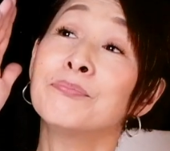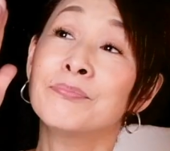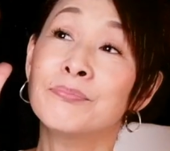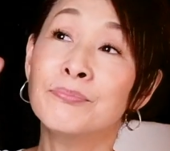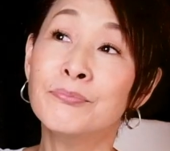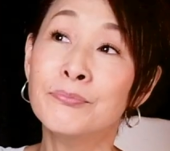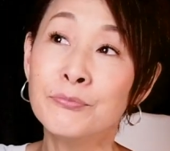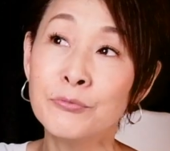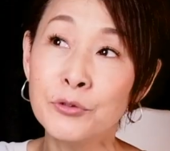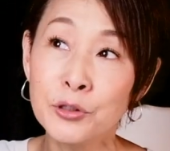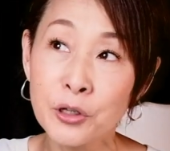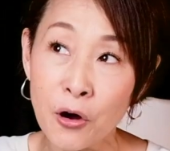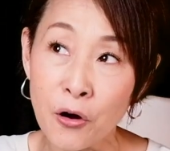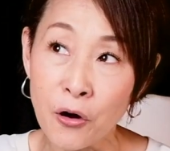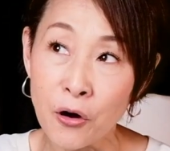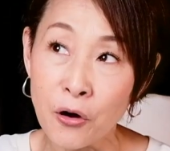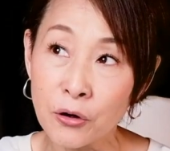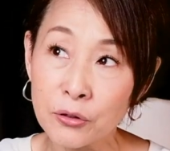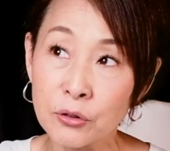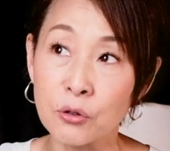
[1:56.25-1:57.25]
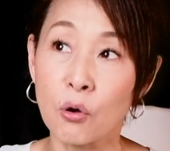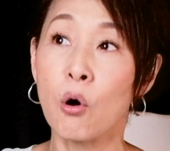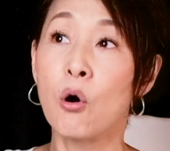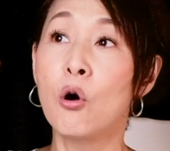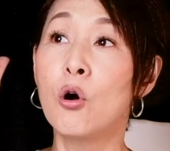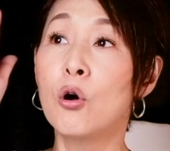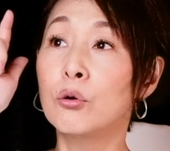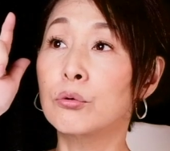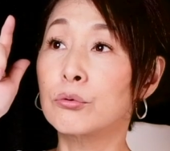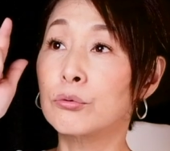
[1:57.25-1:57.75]
年よ」の「
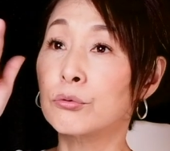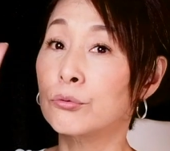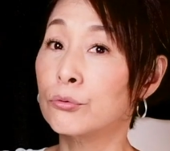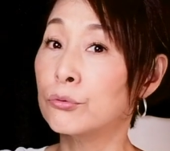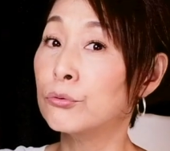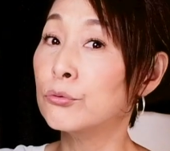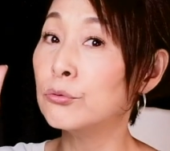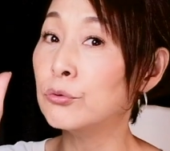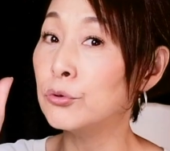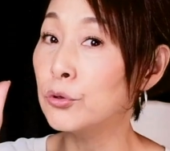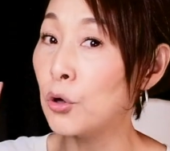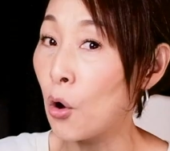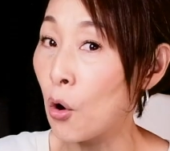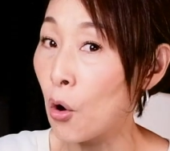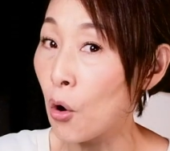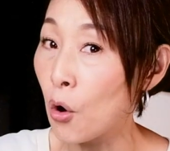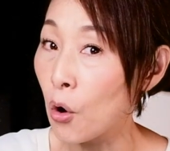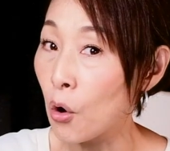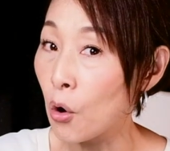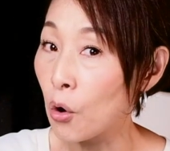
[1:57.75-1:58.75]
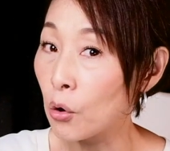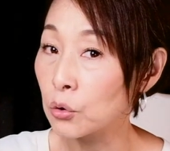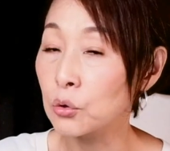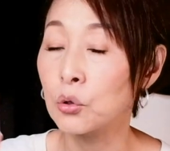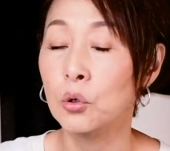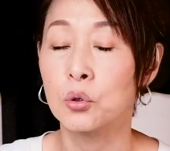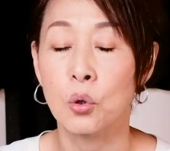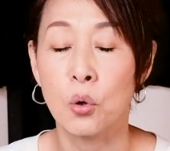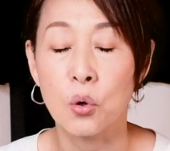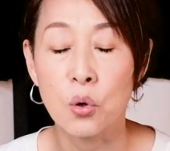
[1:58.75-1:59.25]
んよ」
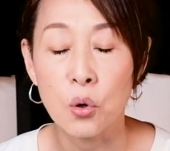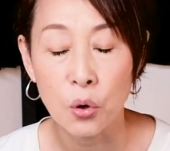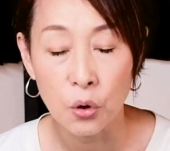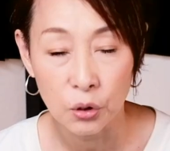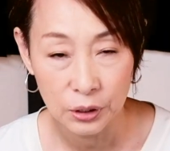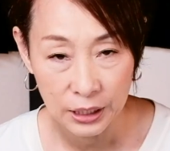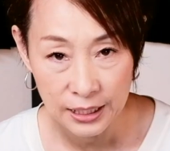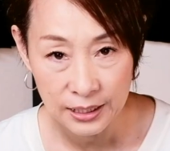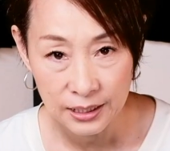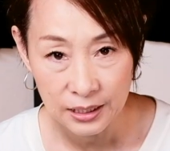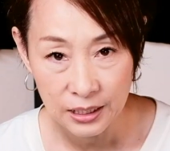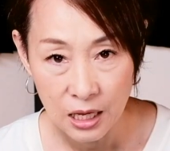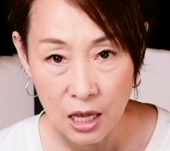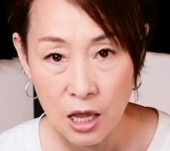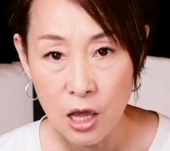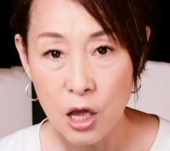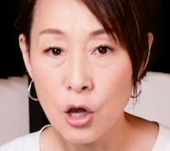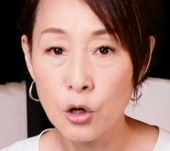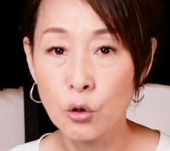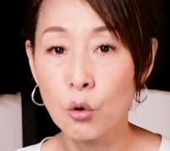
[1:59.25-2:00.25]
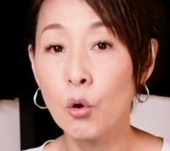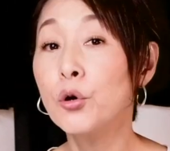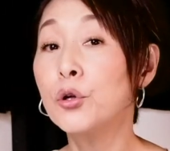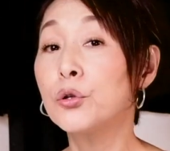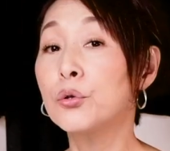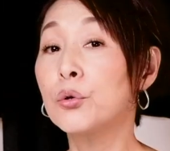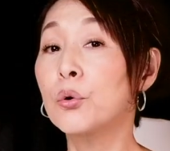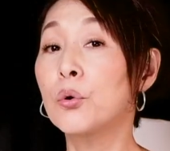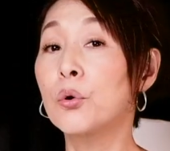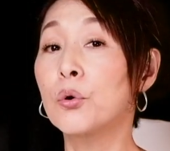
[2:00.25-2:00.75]
のところ。こうい
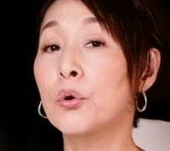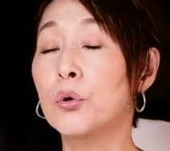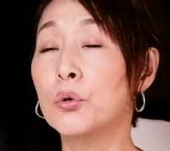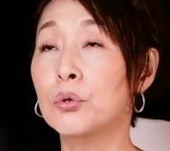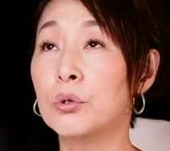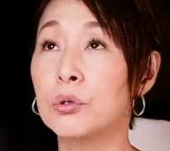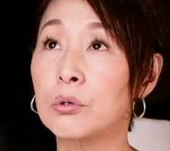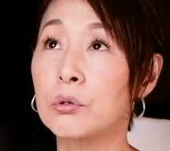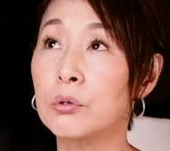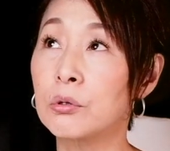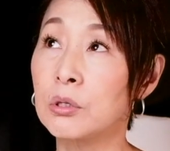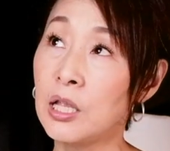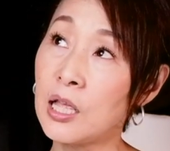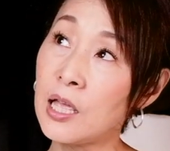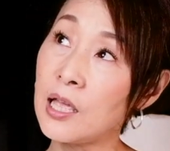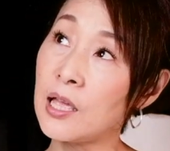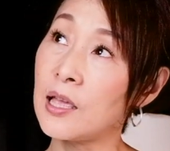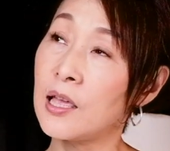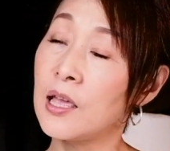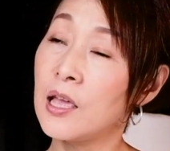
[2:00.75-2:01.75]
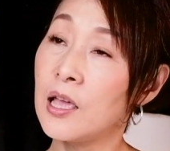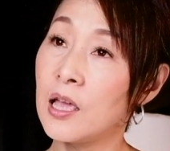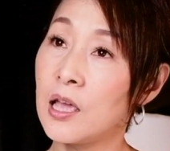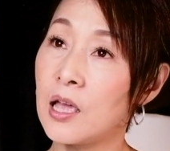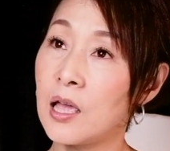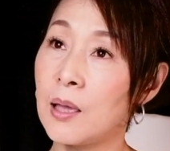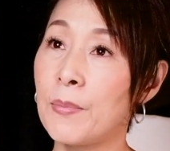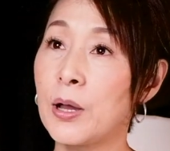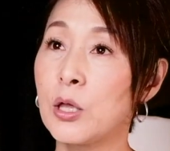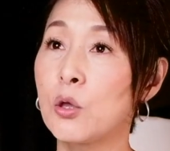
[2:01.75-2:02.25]
うところで、
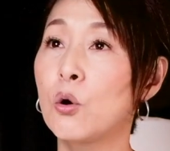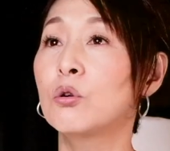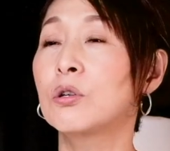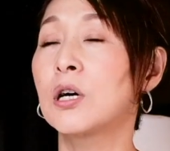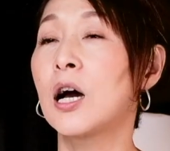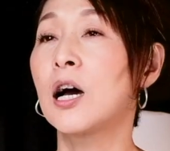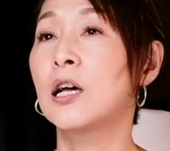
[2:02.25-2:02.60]
えまあ、よく